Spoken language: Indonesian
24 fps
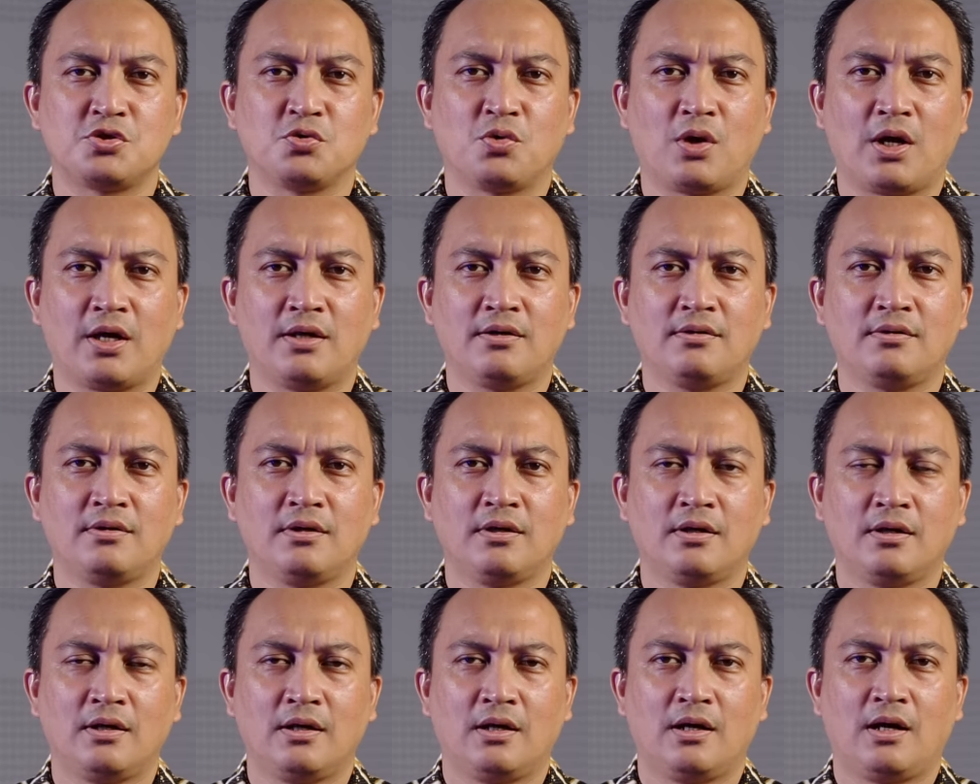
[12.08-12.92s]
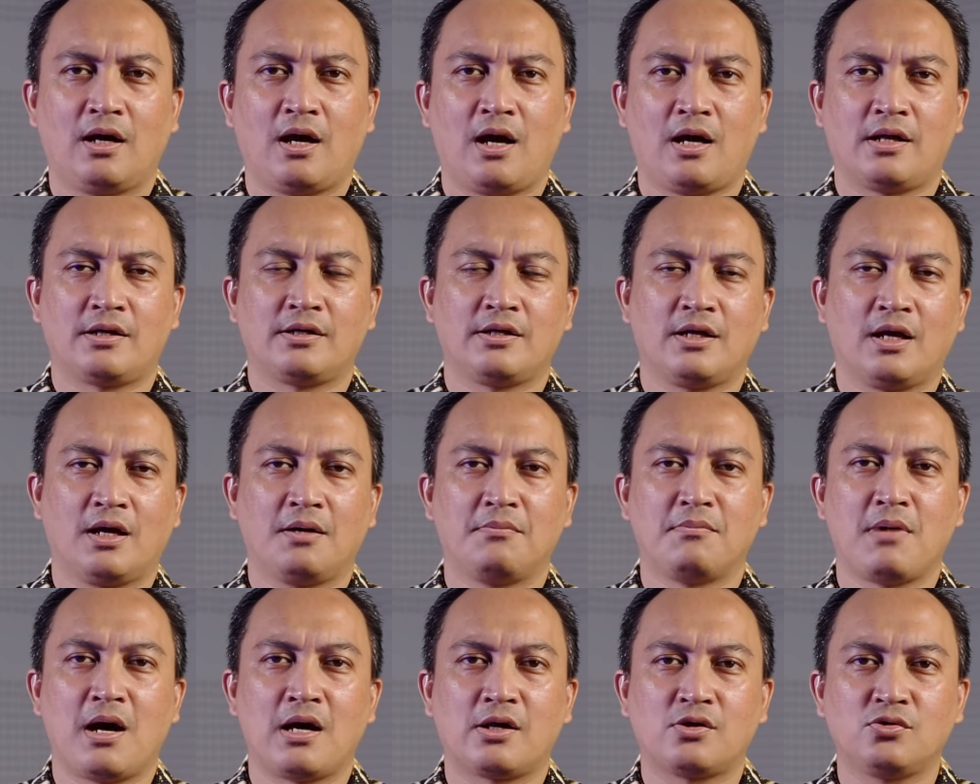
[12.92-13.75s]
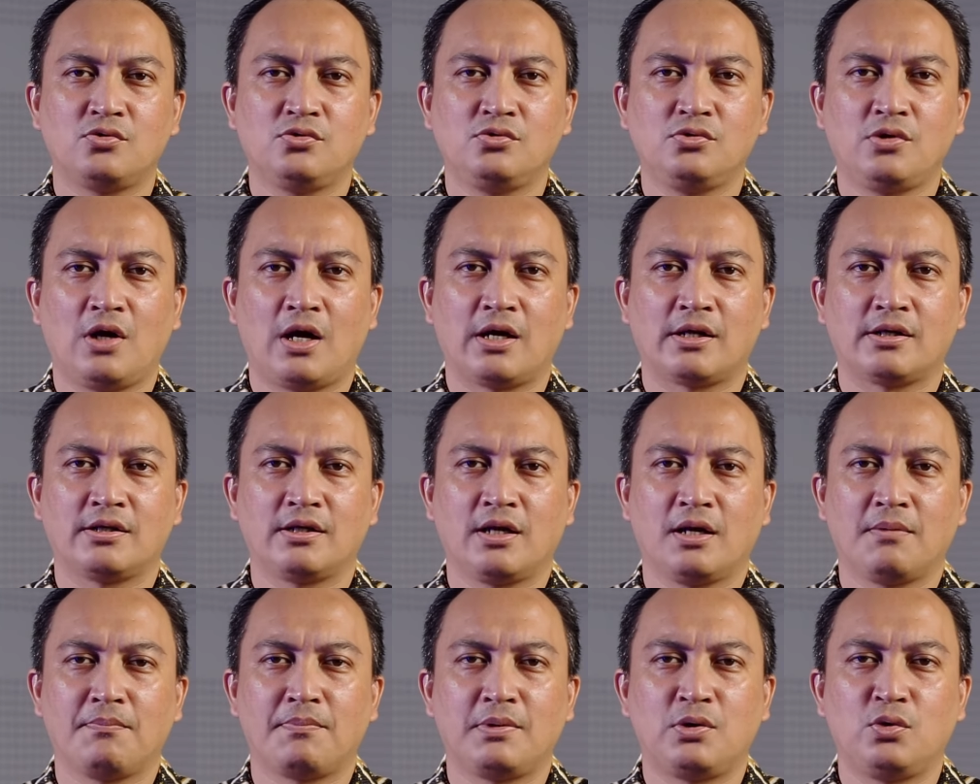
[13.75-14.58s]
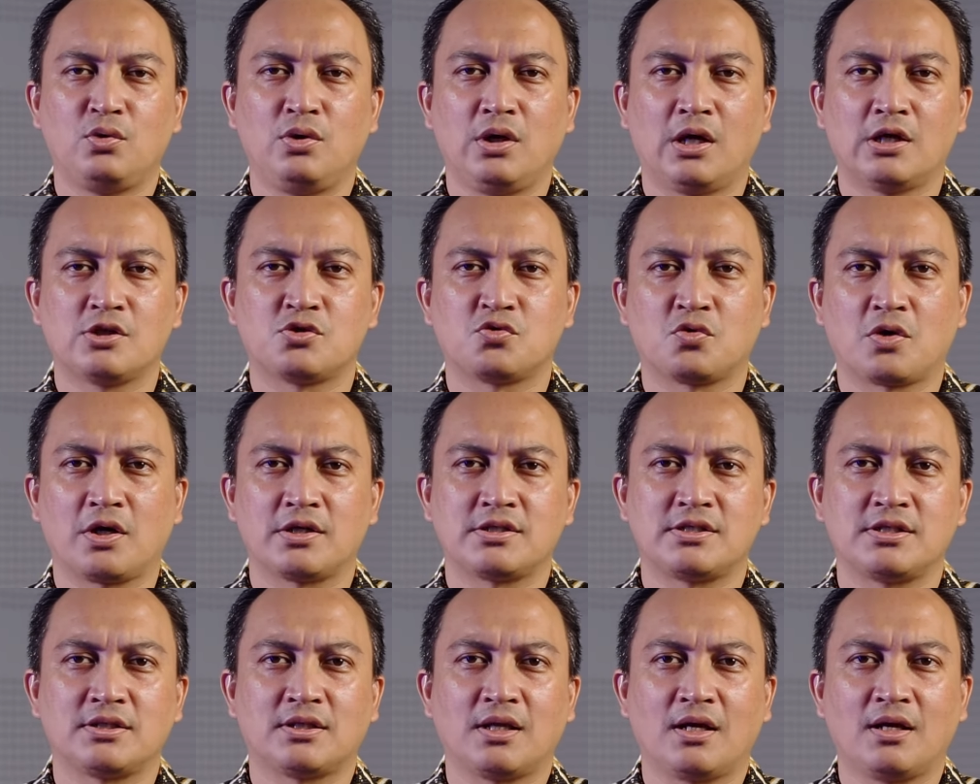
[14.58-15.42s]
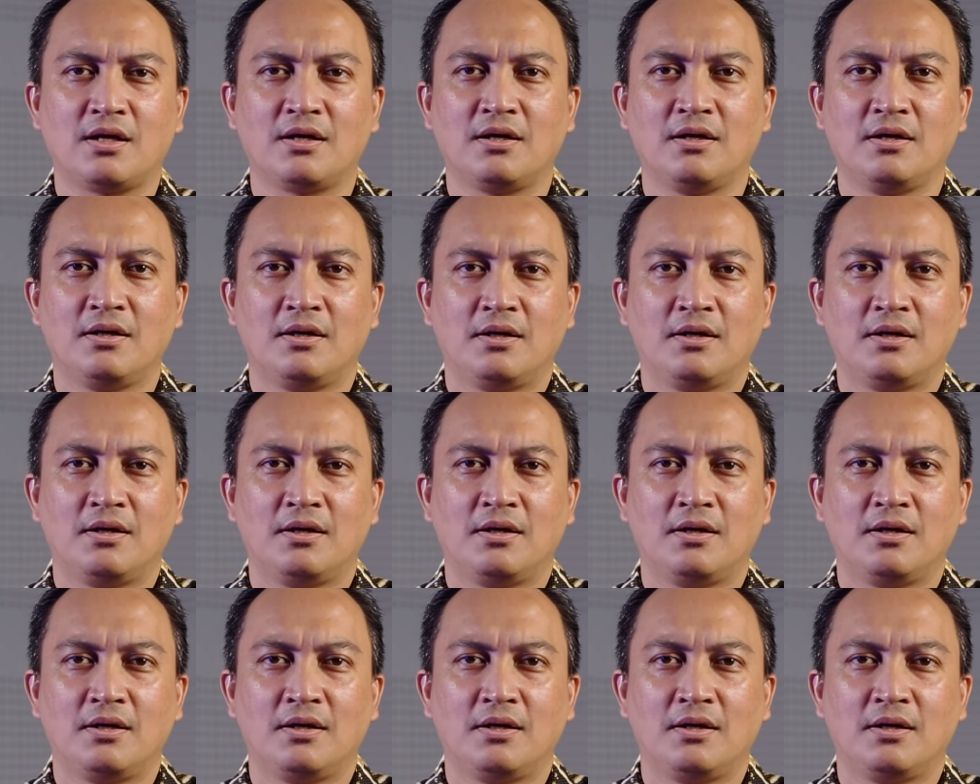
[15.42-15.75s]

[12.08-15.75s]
Tuhan. Hari yang baru, hari yang penuh dengan sukacita.